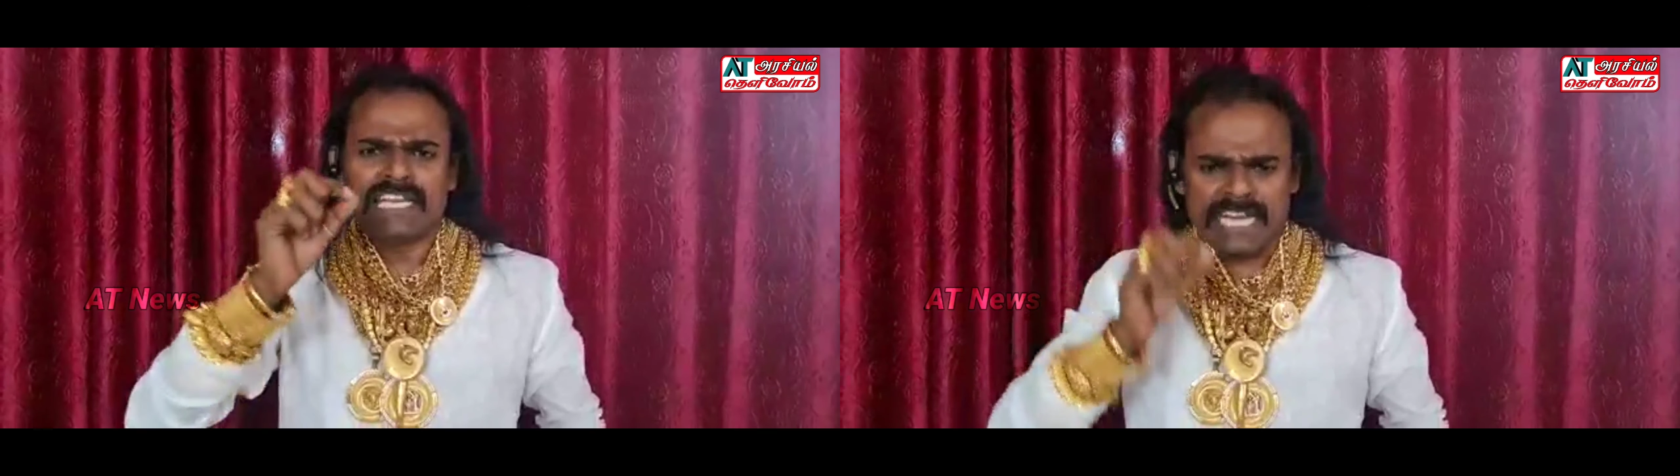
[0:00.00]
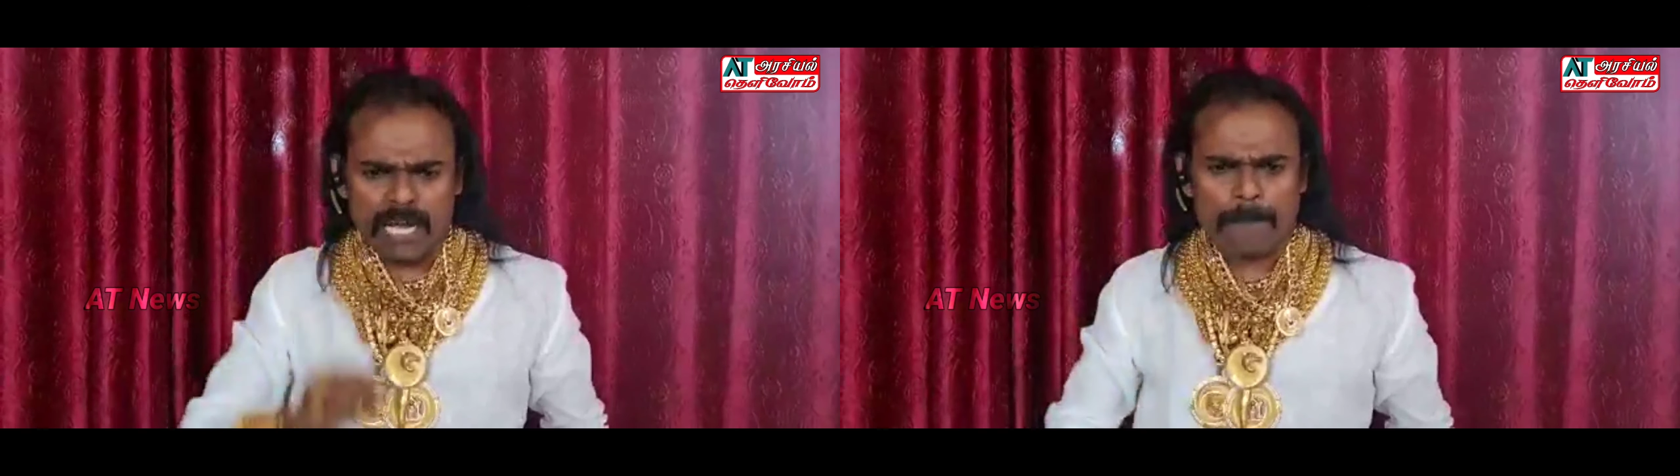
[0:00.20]

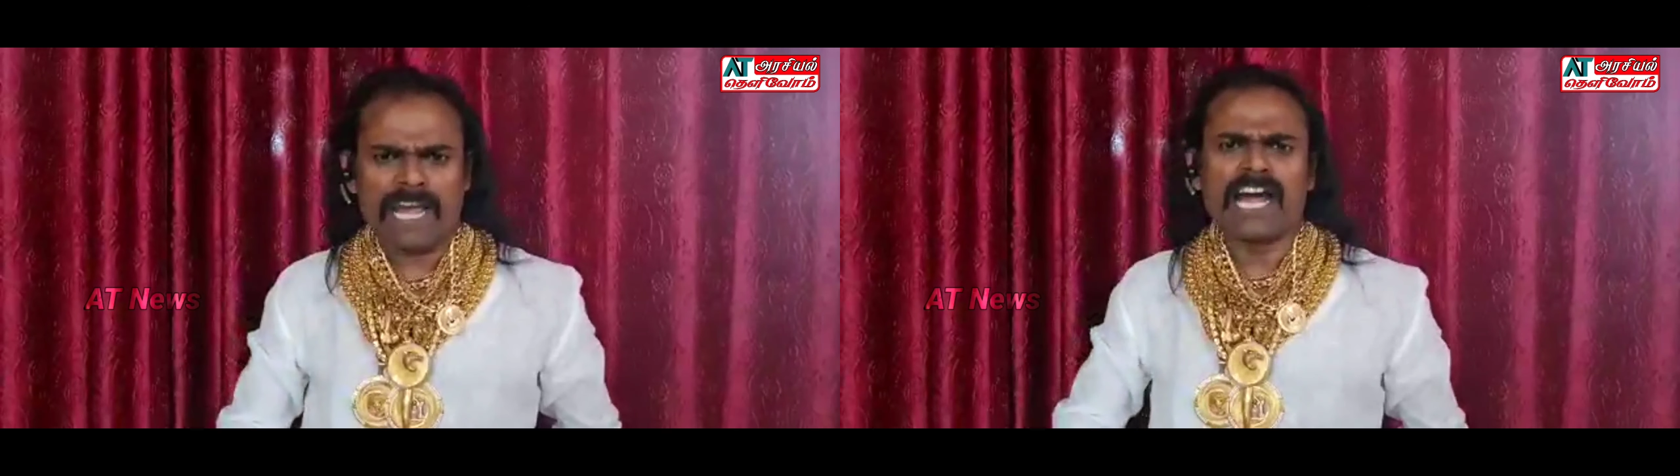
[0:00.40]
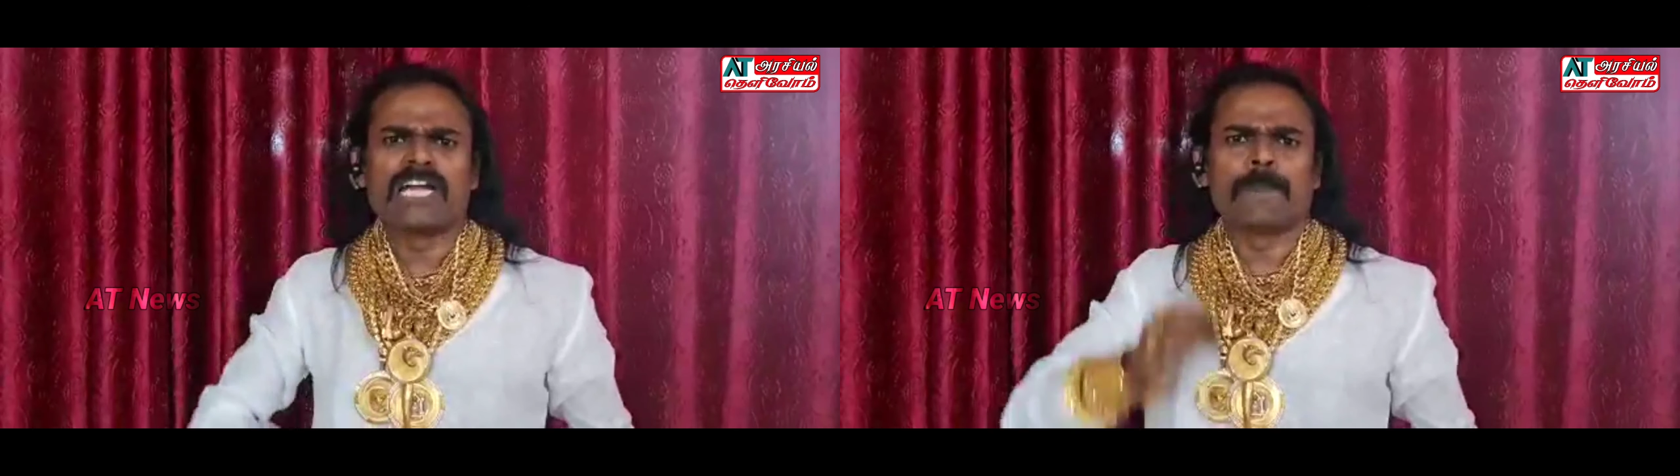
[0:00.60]
எங்கள்
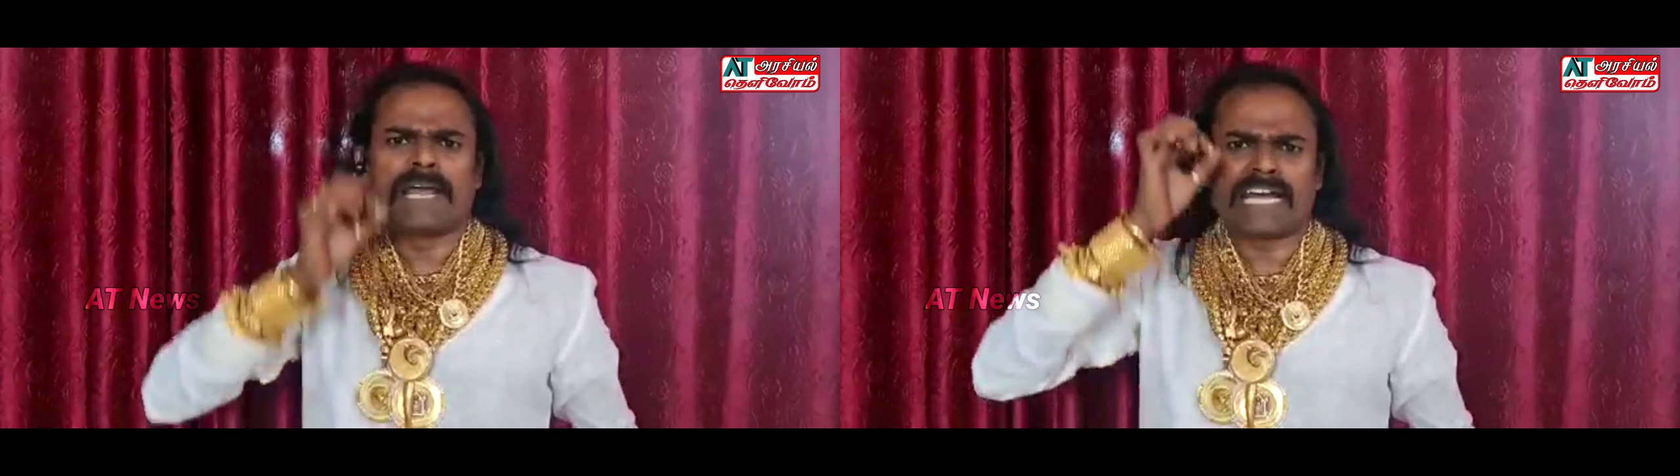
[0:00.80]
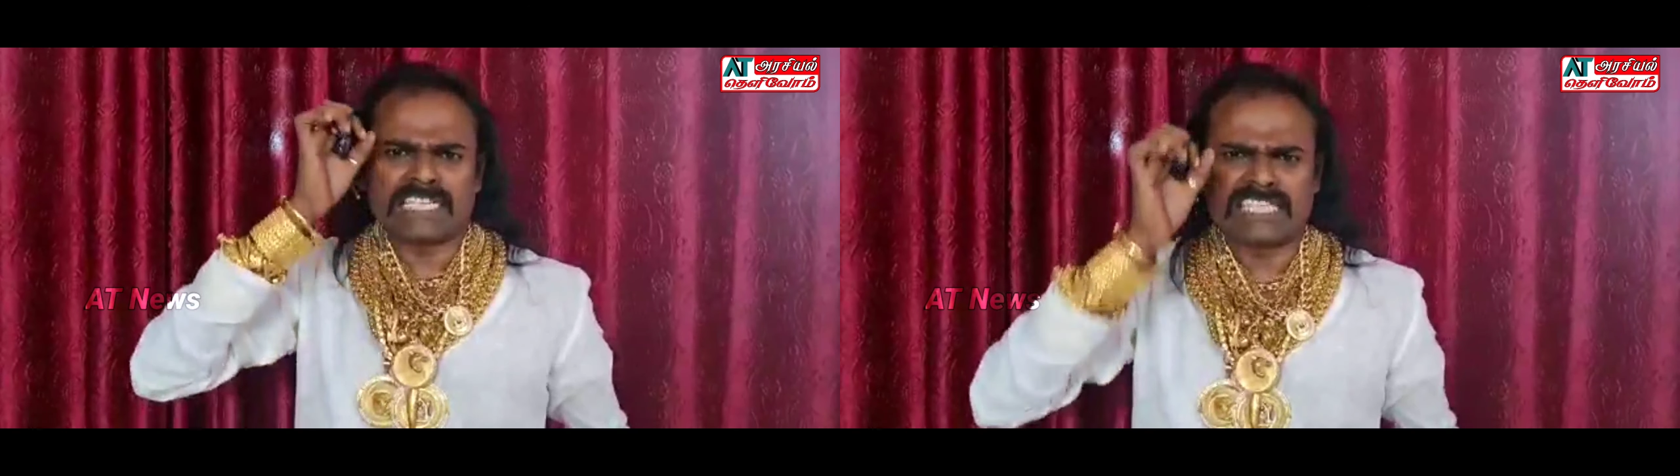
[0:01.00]

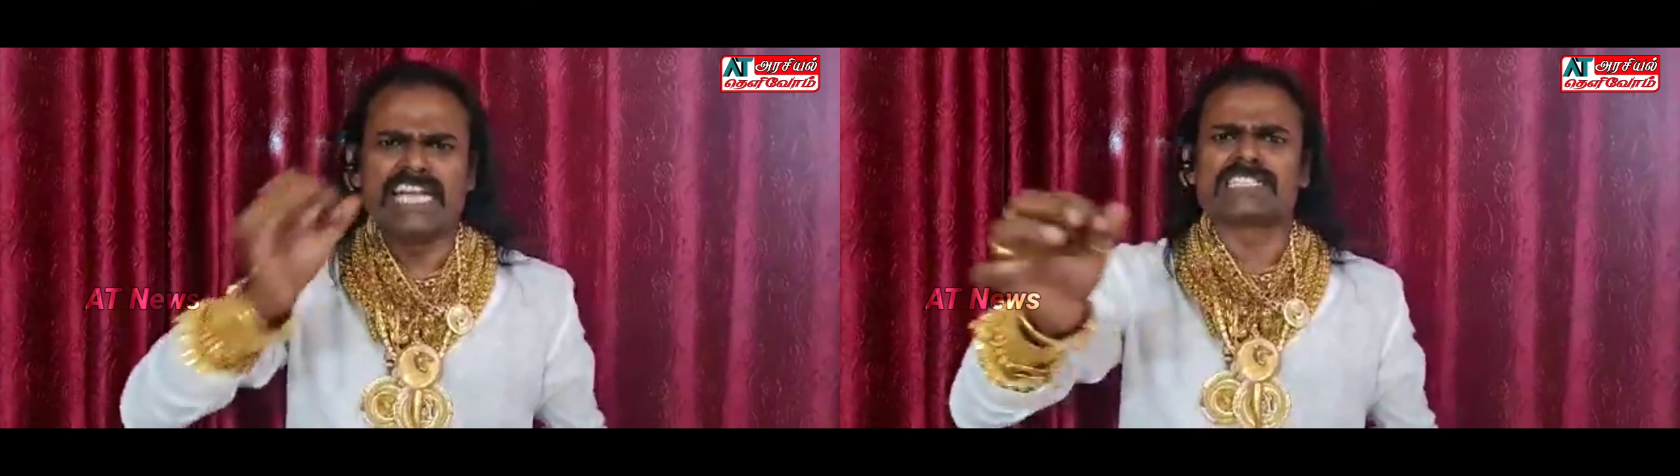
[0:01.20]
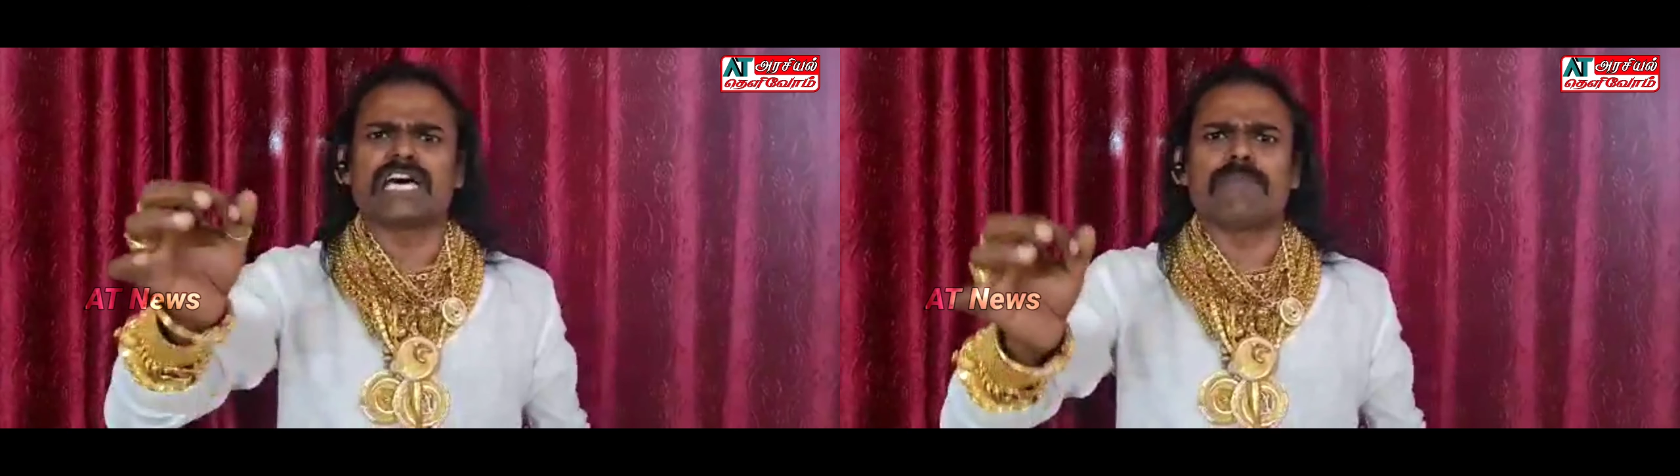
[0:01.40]
பணக்காட்டுப்படை
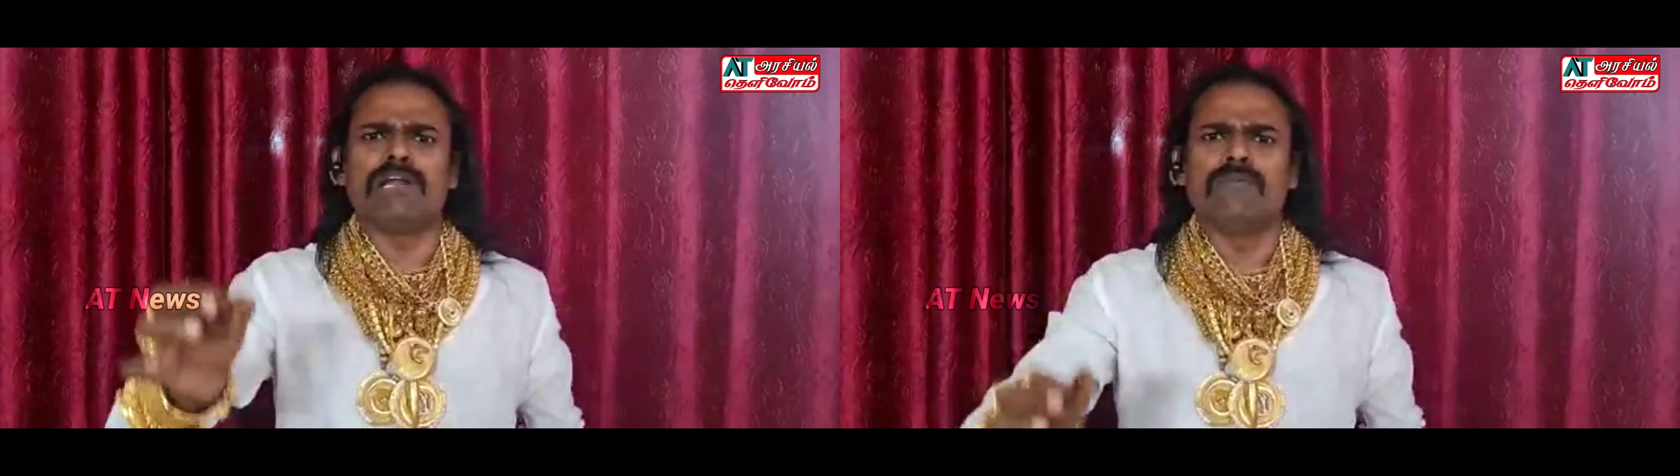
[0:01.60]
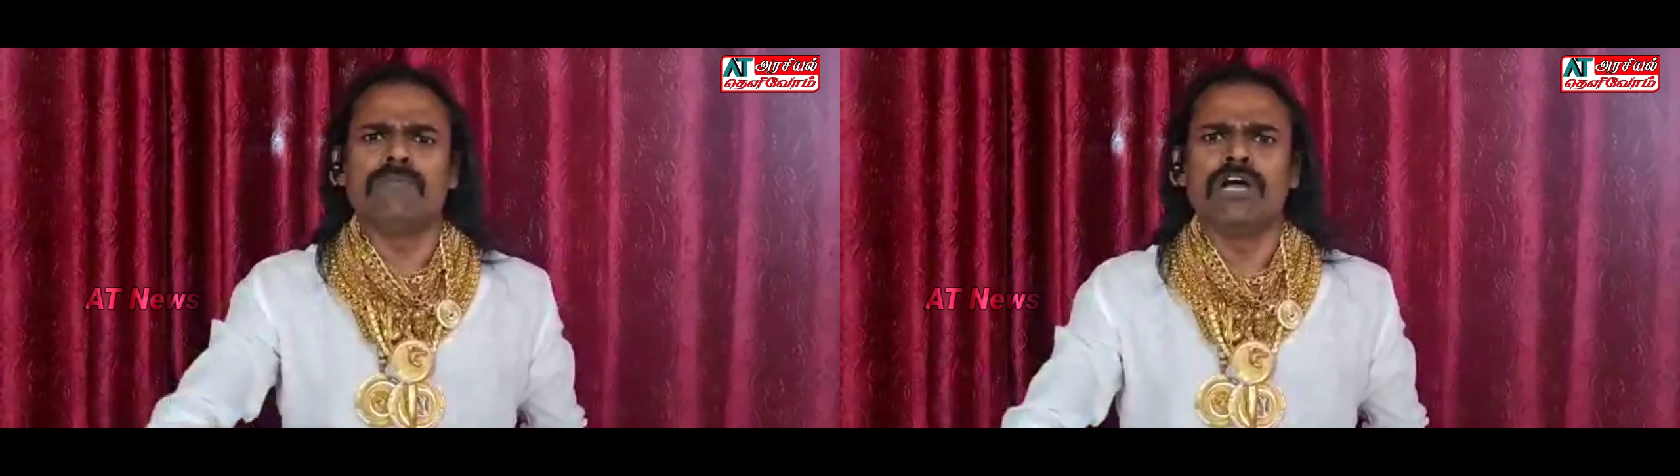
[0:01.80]
கட்சியின்
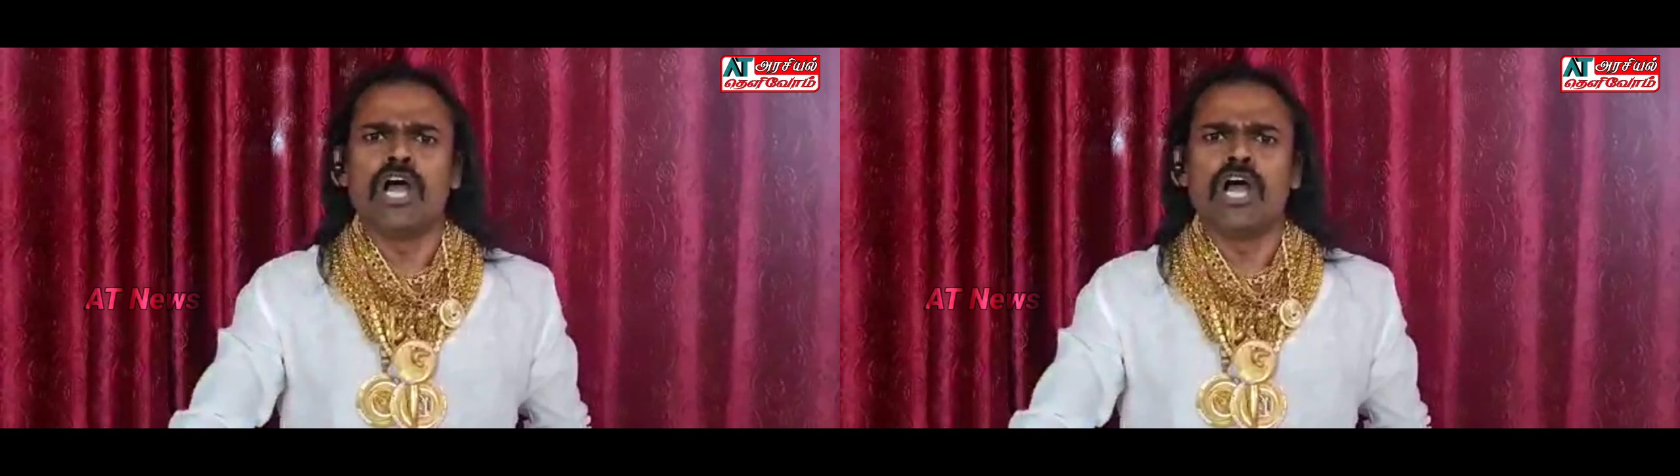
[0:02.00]
சார்பிலும்